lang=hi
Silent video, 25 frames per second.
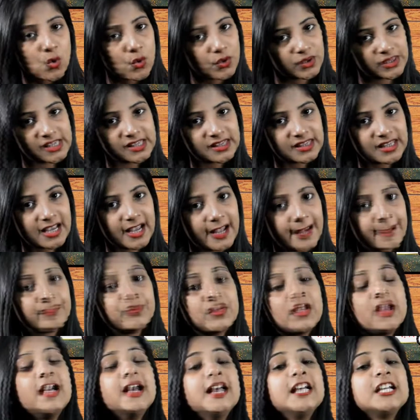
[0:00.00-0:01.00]
रोक देते हैं
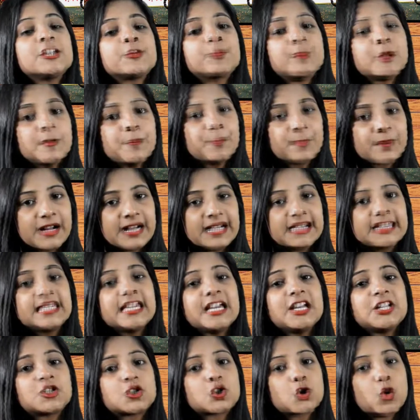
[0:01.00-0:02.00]
इस पर
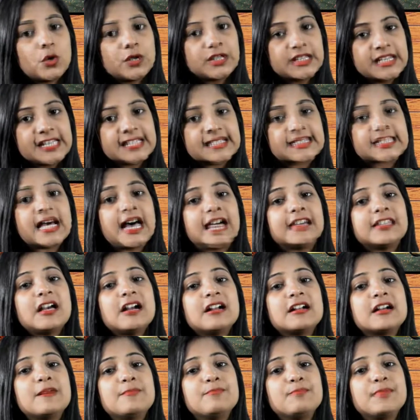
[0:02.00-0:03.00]
प्रज्ञा चोट के
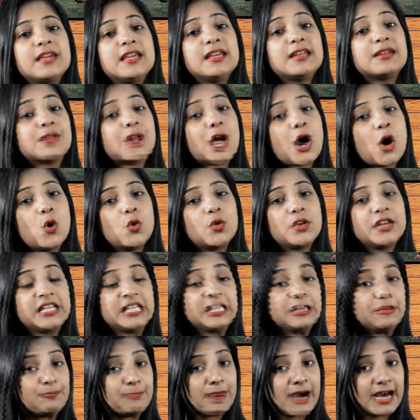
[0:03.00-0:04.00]
ज्यादा गंभीर ना होने
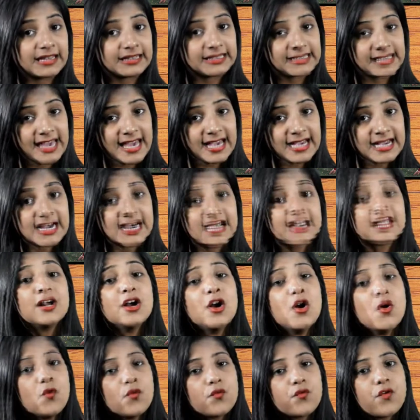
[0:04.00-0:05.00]
की बात कहकर
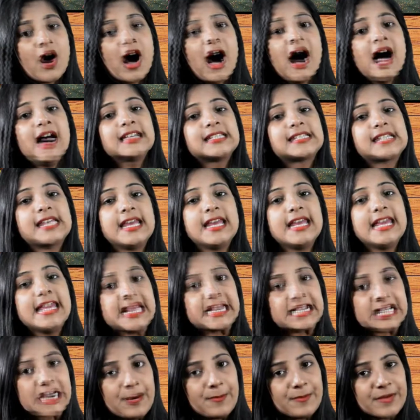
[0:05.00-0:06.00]
वहां से
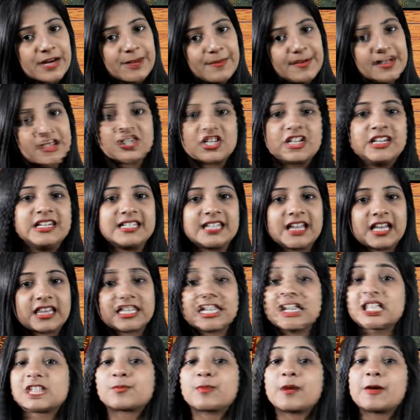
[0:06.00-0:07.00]
एक कमरे में चली
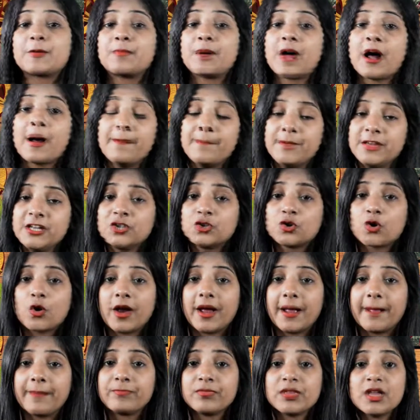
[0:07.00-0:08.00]
जाती है इस पर अभी जो
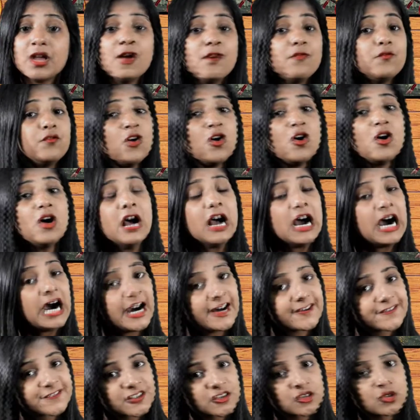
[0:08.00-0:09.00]
है वो
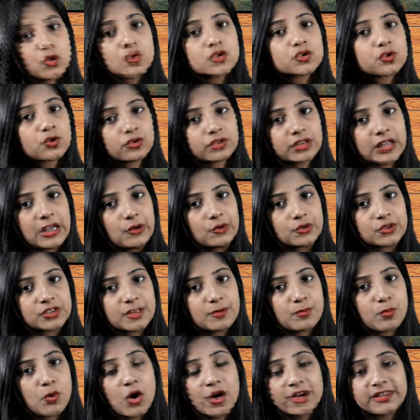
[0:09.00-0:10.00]
अफसोस होता है
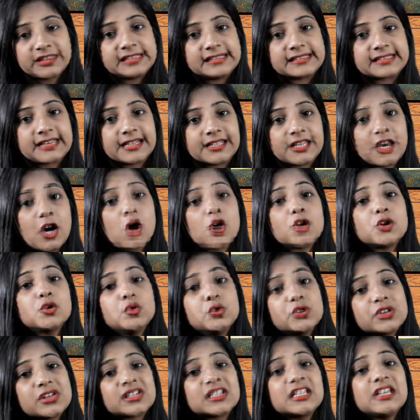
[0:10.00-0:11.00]
उसे बहुत ही ज्यादा और
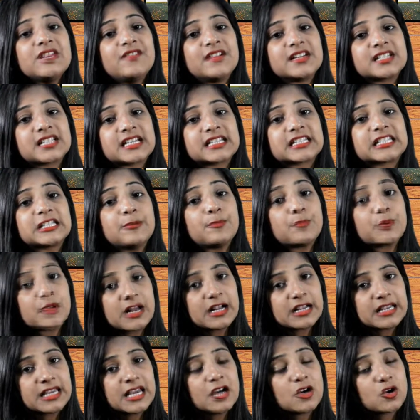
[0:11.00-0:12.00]
उसकी वजह से
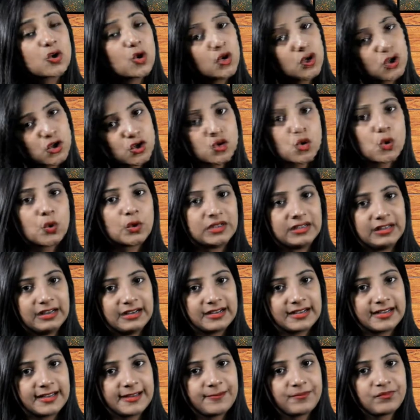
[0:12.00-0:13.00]
प्रज्ञा को चोट
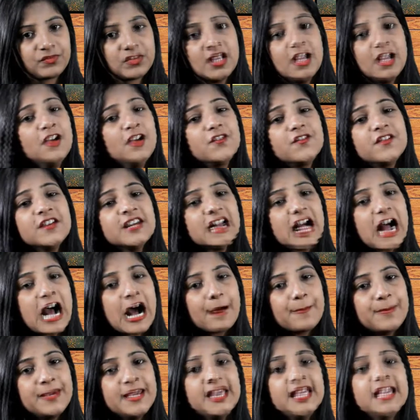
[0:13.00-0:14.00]
लग गई फिर
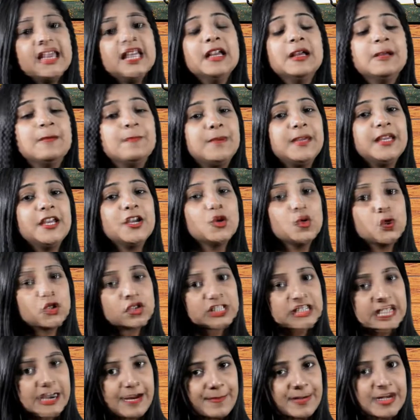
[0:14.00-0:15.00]
अभी भी
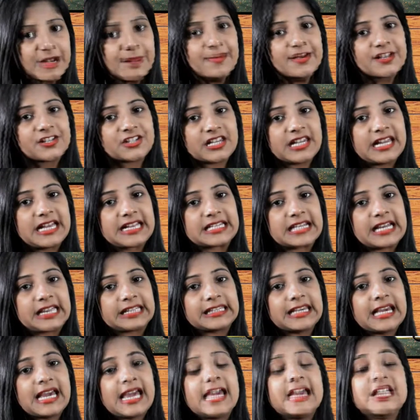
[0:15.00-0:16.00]
उस कमरे में चला
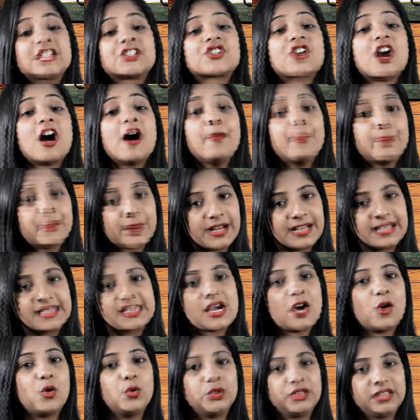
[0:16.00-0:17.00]
जाता है जहां
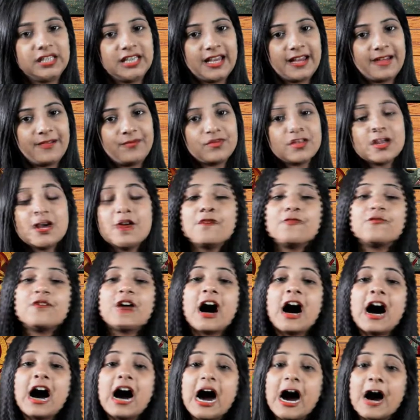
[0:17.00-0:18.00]
प्रज्ञा होती है
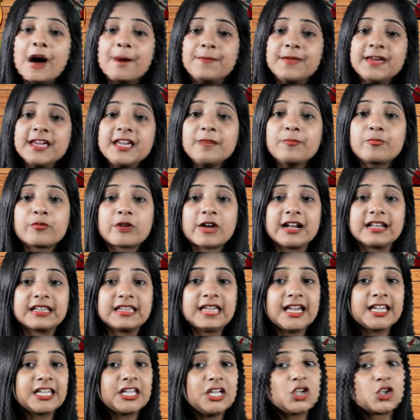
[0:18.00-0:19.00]
वहां अभी
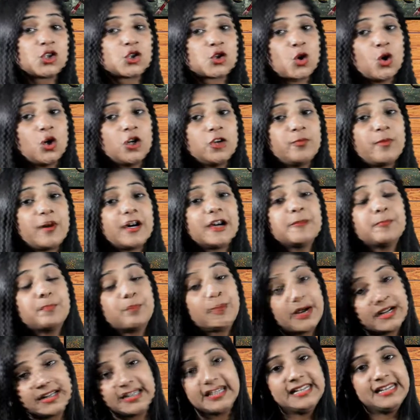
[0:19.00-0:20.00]
प्रज्ञा की चोट पर
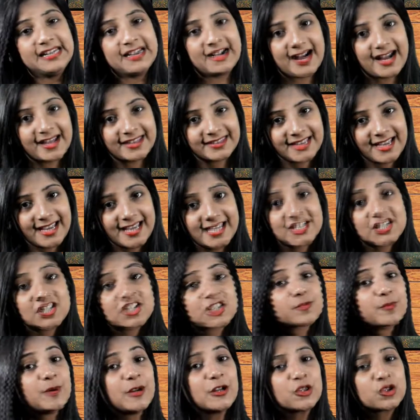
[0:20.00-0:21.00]
पट्टी लगाता है
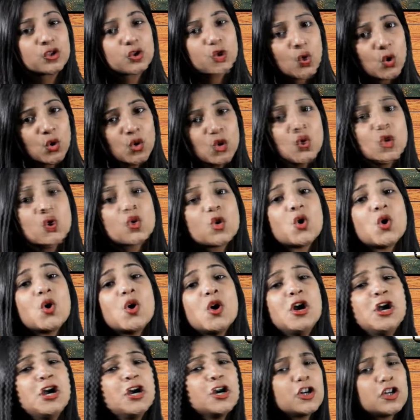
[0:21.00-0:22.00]
जिस पर दोनों
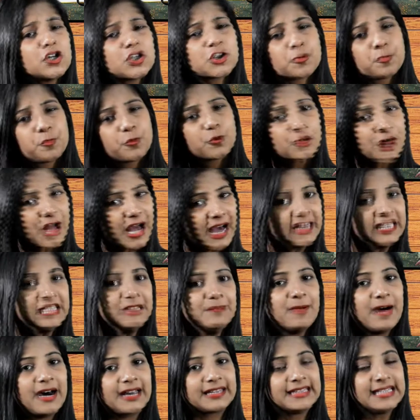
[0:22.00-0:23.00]
को कुछ
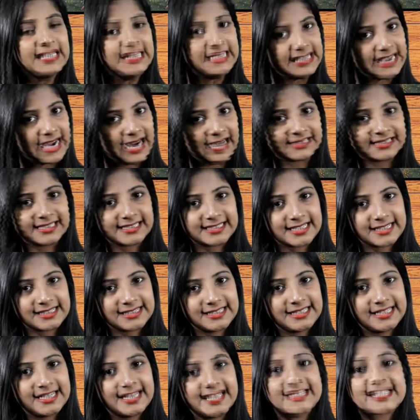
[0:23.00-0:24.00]
पुरानी बातें याद आ
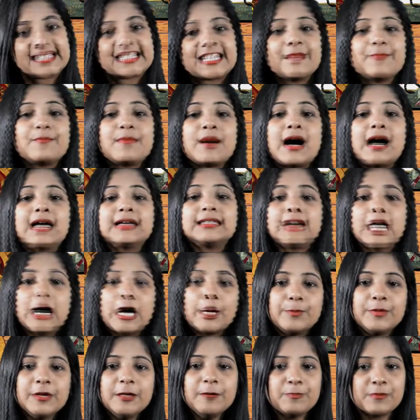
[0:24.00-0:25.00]
जाती हैं इसके बाद
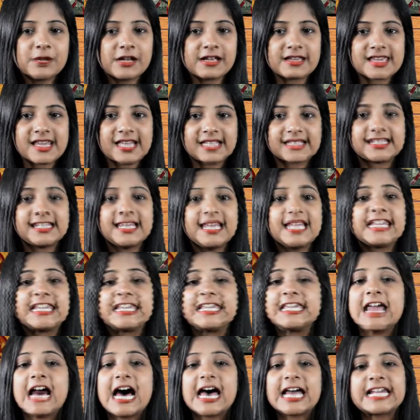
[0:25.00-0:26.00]
अभी प्रज्ञा से
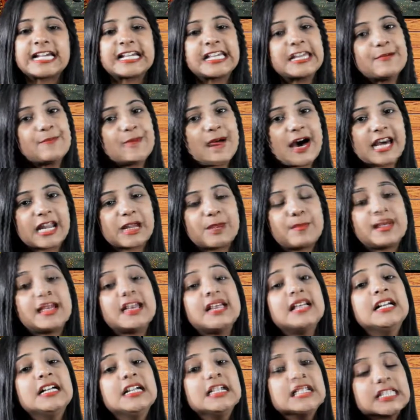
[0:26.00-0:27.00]
कियारा के बारे
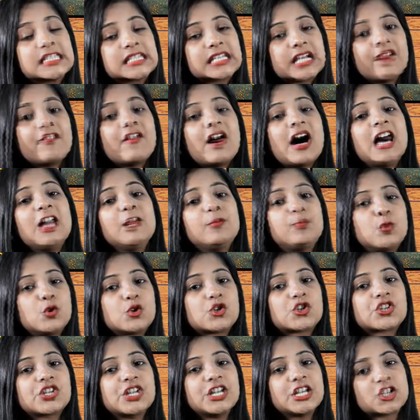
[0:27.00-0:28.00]
में सवाल
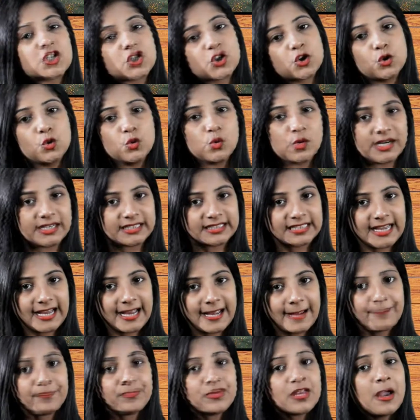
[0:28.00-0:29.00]
पूछने शुरू करता
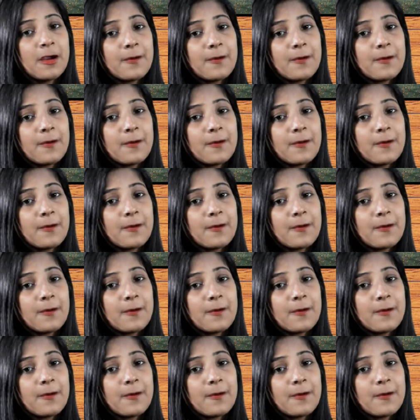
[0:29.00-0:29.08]
है